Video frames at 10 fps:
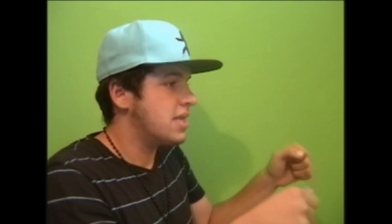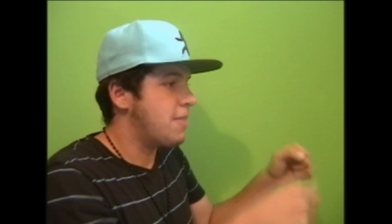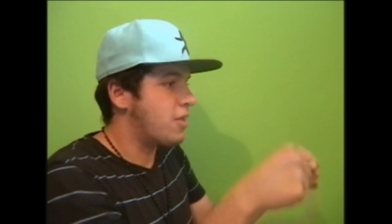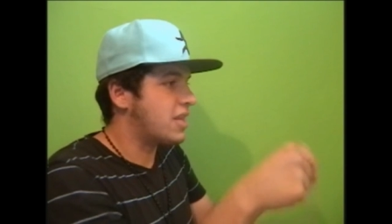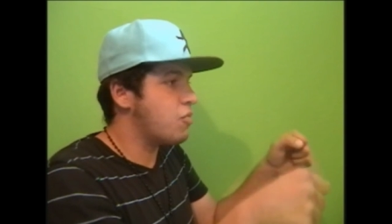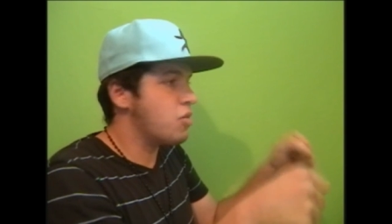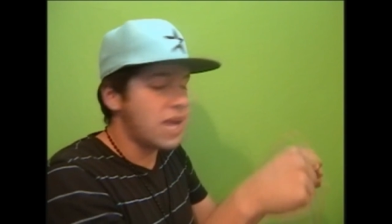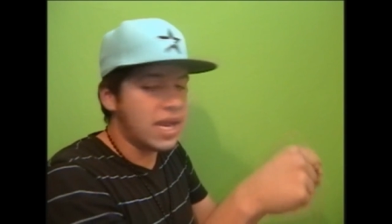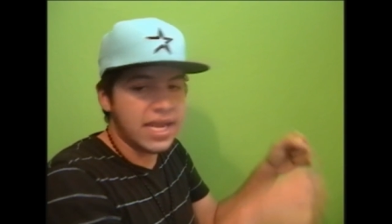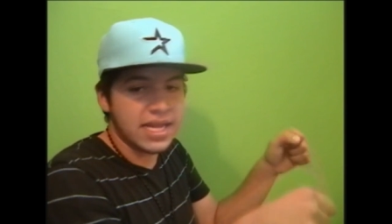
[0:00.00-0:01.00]
Te portas muy
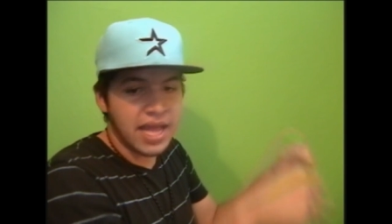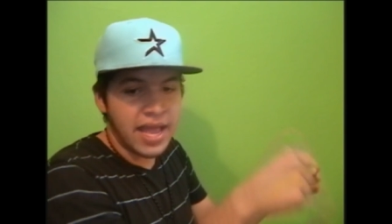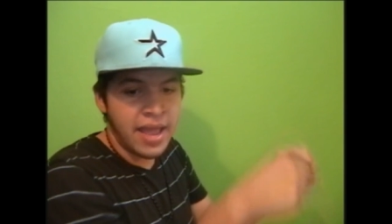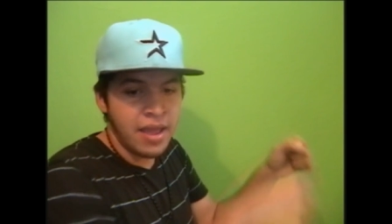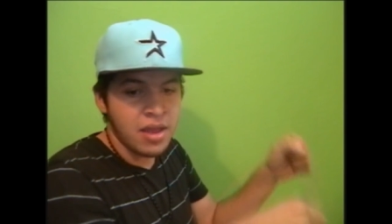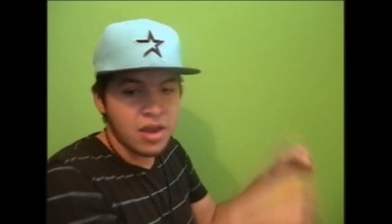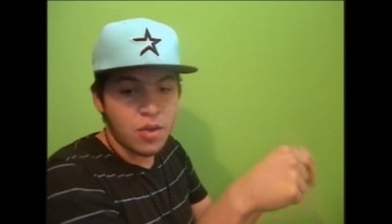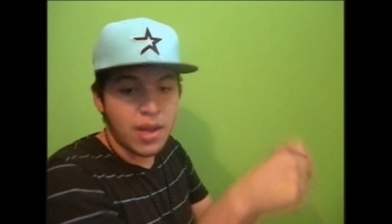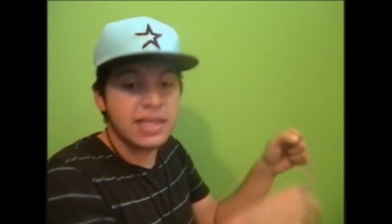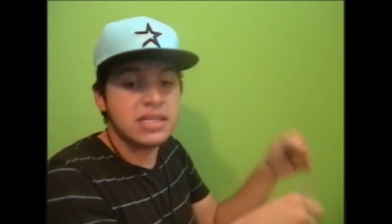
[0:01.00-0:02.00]
bien, hijita, ¿eh?
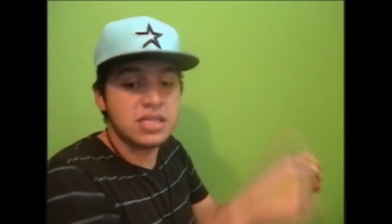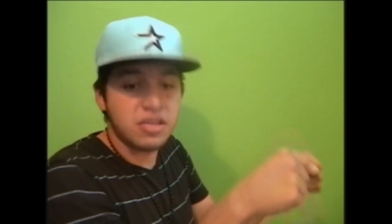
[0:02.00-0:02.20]
No andes de